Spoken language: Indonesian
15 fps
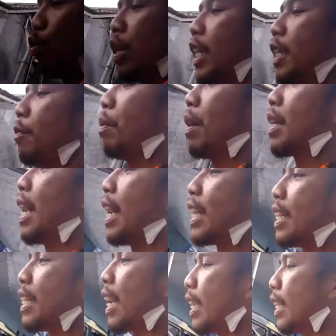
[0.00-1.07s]
ini sudah
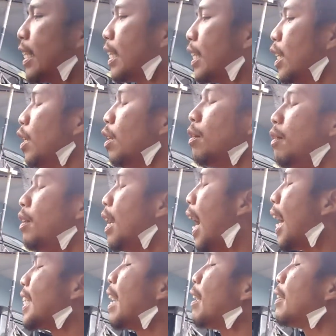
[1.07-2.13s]
dipegangin nah ini